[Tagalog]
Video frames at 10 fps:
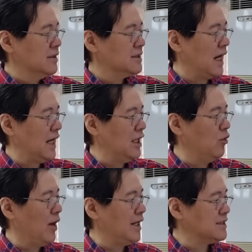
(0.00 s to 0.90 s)
Sa
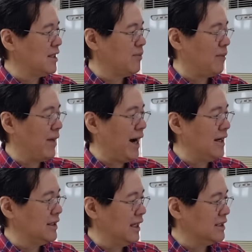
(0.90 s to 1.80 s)
kaliwa, sa
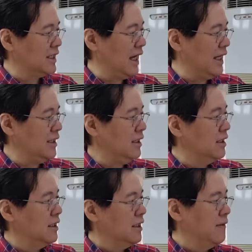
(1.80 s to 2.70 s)
baba ng tiyan,
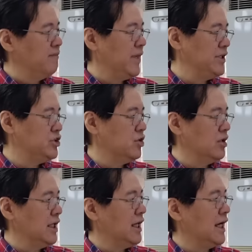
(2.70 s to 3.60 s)

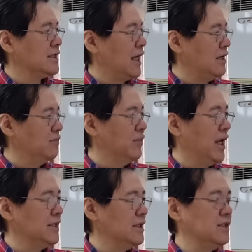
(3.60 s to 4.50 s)
medyo ingat tayo.
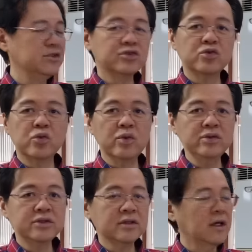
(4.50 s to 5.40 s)
Blood in
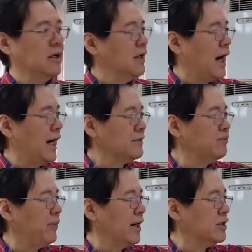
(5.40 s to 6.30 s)
stools,
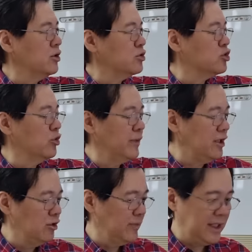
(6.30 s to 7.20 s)
at pag yung
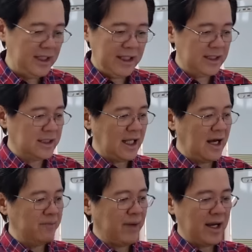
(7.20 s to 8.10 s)
dumi lumiliit
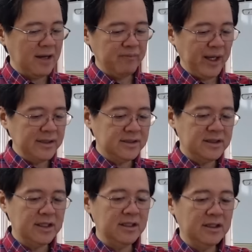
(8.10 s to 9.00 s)
na, parang
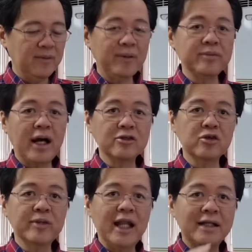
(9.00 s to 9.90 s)
pencil, 'di ba? Ang
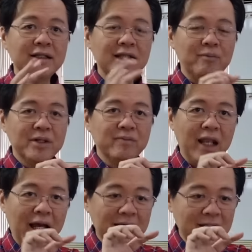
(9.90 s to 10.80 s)
dumi natin dapat
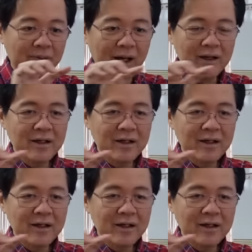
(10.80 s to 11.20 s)
malaki, 'di ba?